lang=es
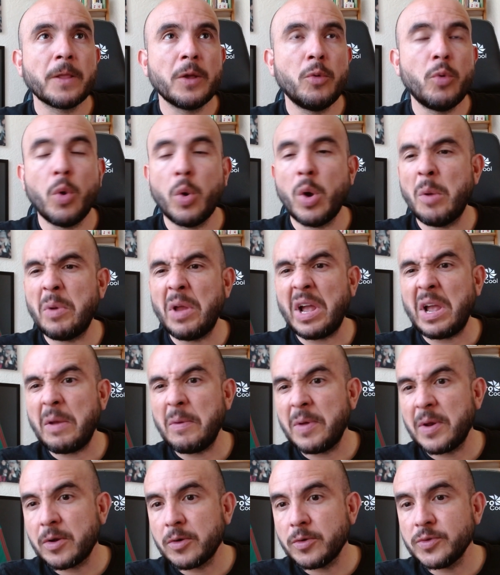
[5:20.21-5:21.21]
Luego habría que
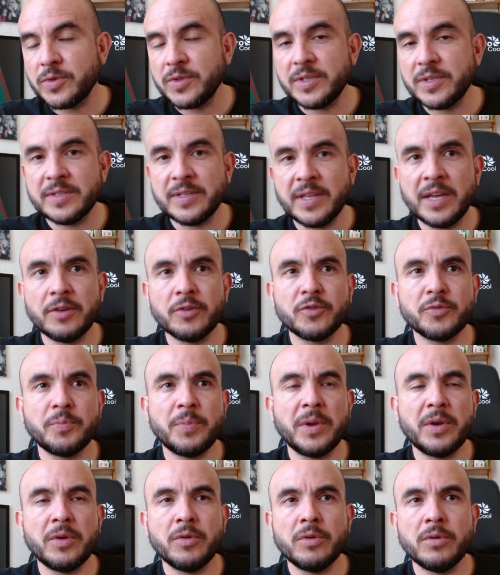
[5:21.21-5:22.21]
ver con Cisneros,
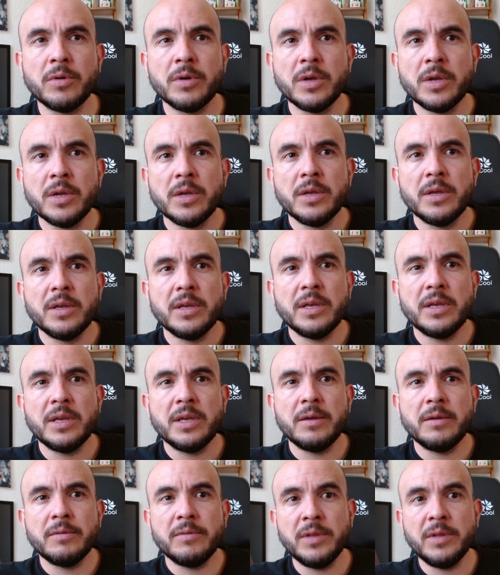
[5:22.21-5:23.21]
pero
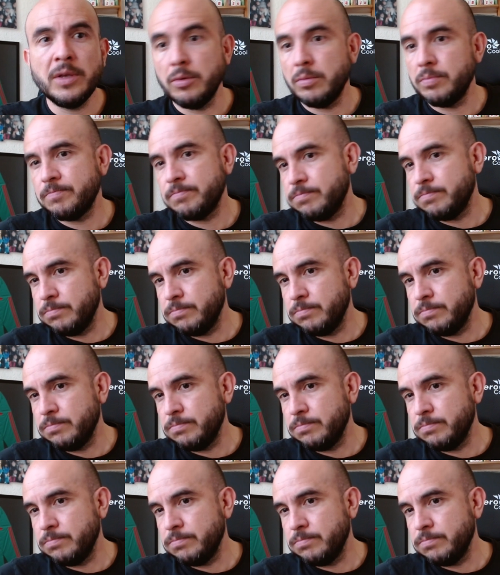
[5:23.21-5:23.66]
eh, digo,